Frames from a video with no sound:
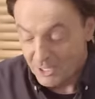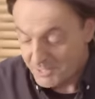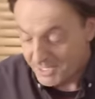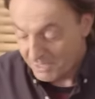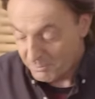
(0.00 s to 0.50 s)

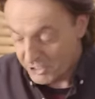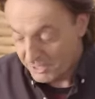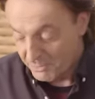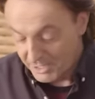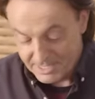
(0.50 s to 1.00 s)
Rębstek
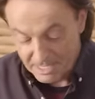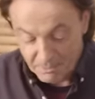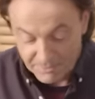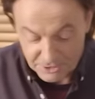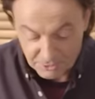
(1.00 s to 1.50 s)
mogę
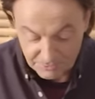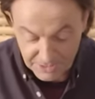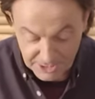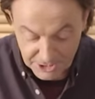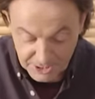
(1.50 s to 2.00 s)
zdejmować również.